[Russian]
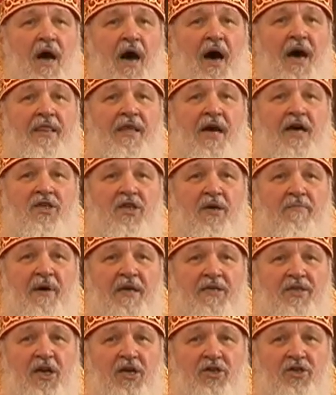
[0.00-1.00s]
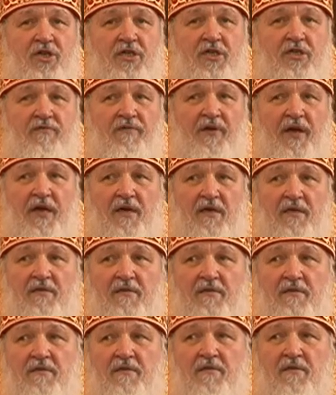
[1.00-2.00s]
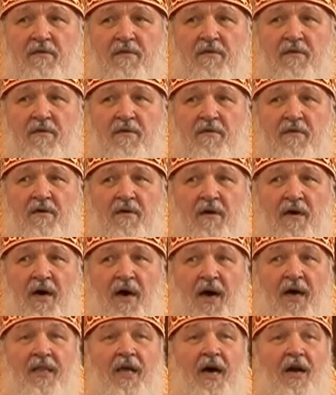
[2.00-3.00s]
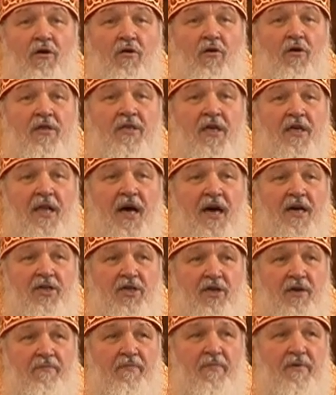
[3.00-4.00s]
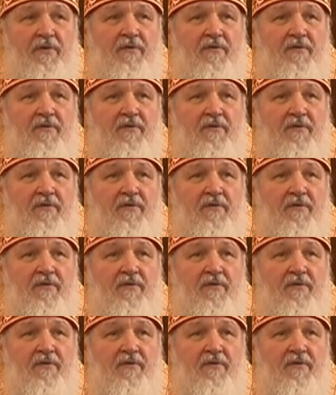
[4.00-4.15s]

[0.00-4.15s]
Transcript: о нашем Отечестве, о народе нашем.